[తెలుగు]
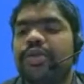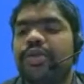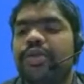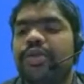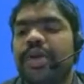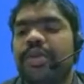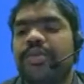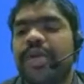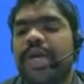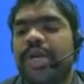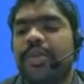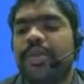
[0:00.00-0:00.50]

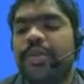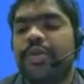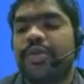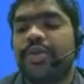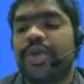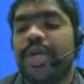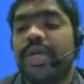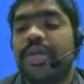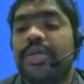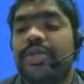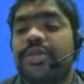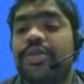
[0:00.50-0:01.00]
దూరం
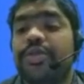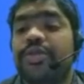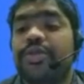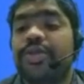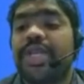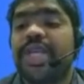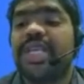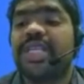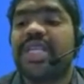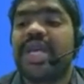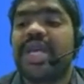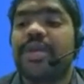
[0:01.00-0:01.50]
వెళ్ళిపోతున్నాయి సో
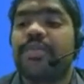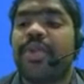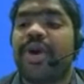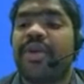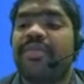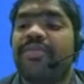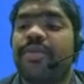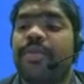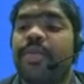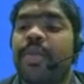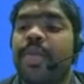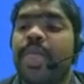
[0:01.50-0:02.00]
దీస్ టైప్ ఆఫ్